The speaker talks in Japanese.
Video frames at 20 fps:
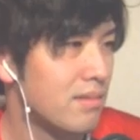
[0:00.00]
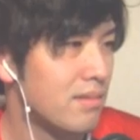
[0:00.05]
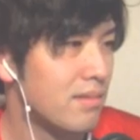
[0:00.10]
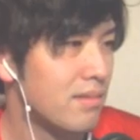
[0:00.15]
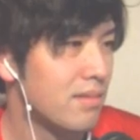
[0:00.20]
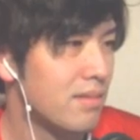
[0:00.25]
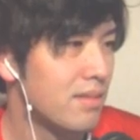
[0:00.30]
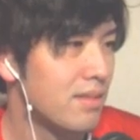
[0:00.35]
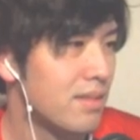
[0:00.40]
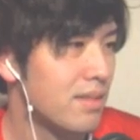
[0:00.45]

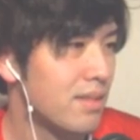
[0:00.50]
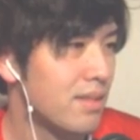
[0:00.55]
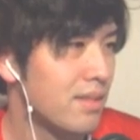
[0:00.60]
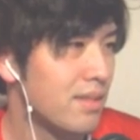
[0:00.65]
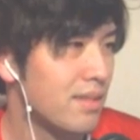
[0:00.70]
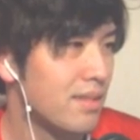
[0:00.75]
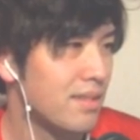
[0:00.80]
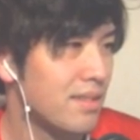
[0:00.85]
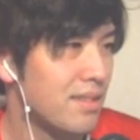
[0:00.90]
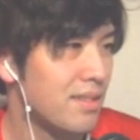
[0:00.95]
得意の
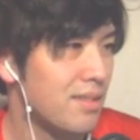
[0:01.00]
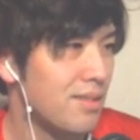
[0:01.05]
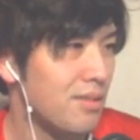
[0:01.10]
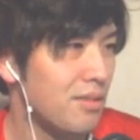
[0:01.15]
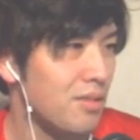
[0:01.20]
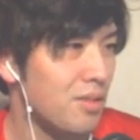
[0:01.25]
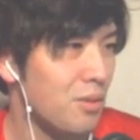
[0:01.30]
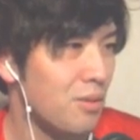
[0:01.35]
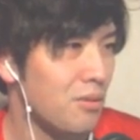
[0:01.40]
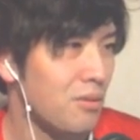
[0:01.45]

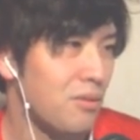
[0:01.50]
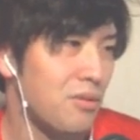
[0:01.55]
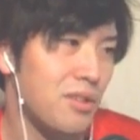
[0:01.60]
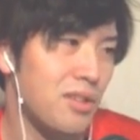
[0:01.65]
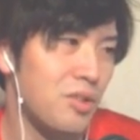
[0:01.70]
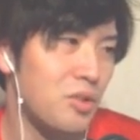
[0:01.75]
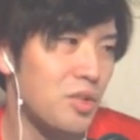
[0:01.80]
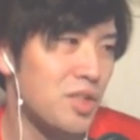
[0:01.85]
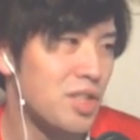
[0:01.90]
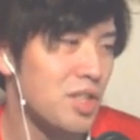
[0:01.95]

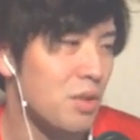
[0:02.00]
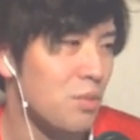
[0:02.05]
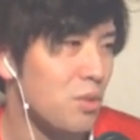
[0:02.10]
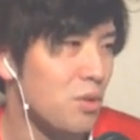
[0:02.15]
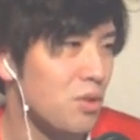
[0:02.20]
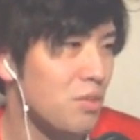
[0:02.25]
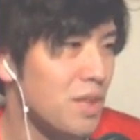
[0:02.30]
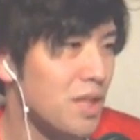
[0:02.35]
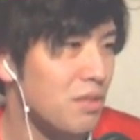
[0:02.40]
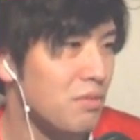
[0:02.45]
位置とか
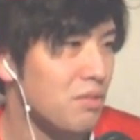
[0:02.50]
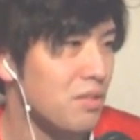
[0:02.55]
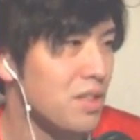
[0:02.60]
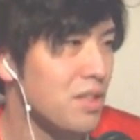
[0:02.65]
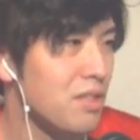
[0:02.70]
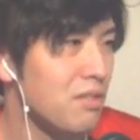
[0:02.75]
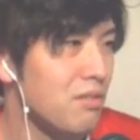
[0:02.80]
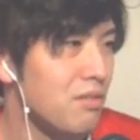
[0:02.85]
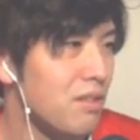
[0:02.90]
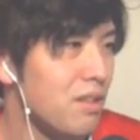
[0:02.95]
僕まだ
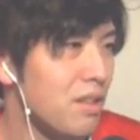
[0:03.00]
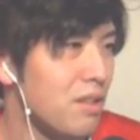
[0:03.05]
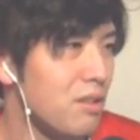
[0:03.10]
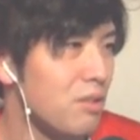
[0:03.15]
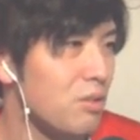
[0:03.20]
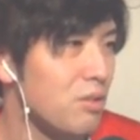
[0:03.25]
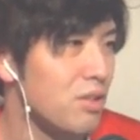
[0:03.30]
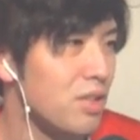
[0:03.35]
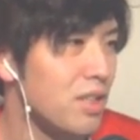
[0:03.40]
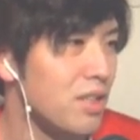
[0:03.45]
フリーキック蹴っ
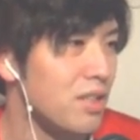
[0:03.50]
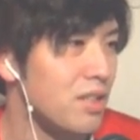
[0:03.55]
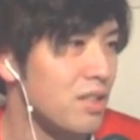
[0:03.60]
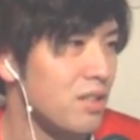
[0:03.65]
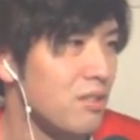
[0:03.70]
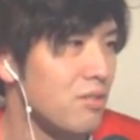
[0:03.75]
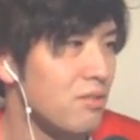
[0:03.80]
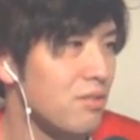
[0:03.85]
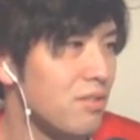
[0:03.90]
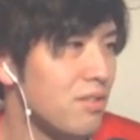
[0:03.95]
たことないんですけど